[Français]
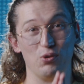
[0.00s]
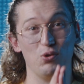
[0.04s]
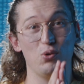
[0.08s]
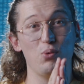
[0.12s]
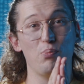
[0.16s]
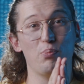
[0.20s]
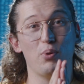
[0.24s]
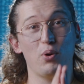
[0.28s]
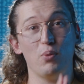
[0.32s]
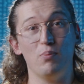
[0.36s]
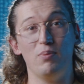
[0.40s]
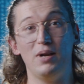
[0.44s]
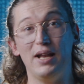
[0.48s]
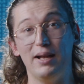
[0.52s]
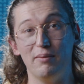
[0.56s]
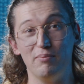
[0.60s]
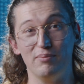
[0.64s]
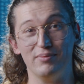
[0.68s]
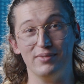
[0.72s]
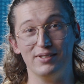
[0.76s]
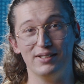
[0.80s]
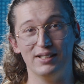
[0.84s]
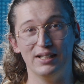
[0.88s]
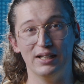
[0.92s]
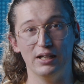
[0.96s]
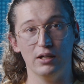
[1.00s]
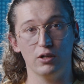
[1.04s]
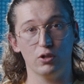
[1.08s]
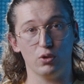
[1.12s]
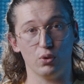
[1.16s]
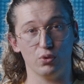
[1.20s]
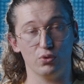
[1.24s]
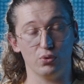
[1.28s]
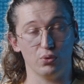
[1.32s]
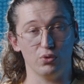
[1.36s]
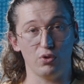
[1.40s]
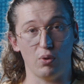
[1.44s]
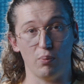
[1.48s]
Le problème
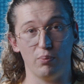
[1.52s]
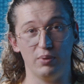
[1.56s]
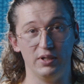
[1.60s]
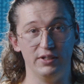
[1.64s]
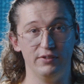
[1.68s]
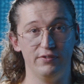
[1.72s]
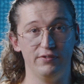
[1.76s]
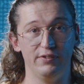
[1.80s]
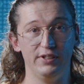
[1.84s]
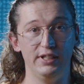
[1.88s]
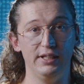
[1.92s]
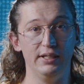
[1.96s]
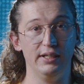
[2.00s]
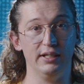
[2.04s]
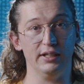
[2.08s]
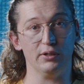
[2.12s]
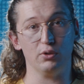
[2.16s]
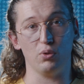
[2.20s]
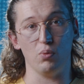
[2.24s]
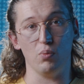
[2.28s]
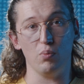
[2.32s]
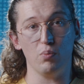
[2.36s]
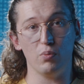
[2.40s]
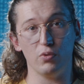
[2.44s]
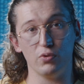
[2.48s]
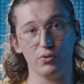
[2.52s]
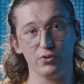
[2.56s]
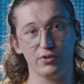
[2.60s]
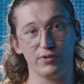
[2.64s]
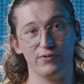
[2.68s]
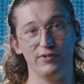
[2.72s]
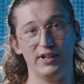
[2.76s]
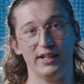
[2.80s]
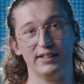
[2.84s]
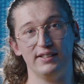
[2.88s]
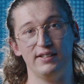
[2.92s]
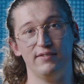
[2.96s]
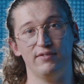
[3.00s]
quand on amplifie et qu'on monte
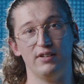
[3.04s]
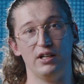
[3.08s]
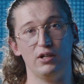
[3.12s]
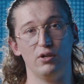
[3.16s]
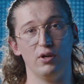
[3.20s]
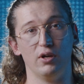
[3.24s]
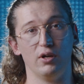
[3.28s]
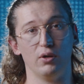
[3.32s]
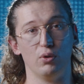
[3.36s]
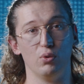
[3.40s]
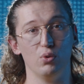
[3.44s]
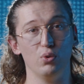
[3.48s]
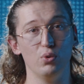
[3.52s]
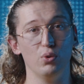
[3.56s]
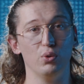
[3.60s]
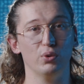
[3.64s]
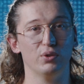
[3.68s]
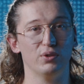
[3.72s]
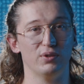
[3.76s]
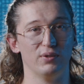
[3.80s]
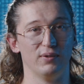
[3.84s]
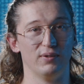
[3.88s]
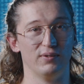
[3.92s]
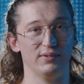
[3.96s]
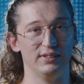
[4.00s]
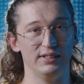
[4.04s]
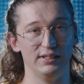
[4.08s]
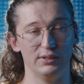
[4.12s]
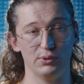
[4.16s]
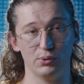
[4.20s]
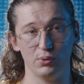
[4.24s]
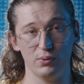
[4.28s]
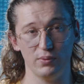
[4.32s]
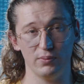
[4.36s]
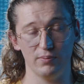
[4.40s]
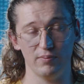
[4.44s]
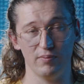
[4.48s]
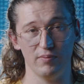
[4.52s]
vers des valeurs hautes en
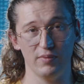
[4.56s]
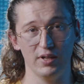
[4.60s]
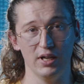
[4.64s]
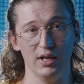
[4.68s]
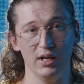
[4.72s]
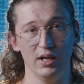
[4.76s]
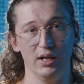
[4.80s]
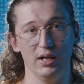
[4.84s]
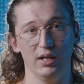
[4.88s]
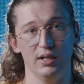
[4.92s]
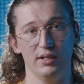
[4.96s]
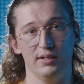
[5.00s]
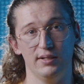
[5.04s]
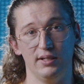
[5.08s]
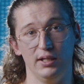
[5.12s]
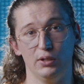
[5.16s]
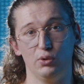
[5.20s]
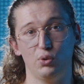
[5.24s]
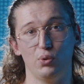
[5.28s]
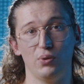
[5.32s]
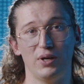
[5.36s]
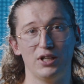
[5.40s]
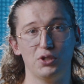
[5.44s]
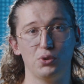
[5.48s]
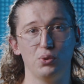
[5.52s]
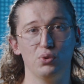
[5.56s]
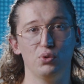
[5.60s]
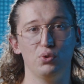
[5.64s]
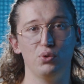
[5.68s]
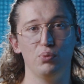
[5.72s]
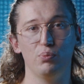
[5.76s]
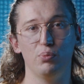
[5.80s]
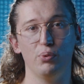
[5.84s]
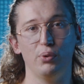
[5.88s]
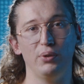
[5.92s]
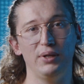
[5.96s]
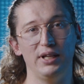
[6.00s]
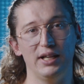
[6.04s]
ISO, c'est que tu ajoutes du
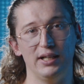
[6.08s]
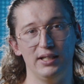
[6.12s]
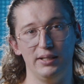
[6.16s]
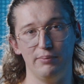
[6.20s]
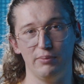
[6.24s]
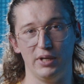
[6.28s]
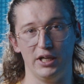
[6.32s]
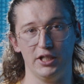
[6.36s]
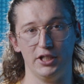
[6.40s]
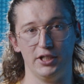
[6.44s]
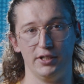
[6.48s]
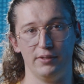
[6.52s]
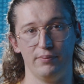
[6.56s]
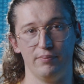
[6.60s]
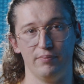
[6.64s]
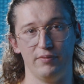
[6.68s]
bruit à l'image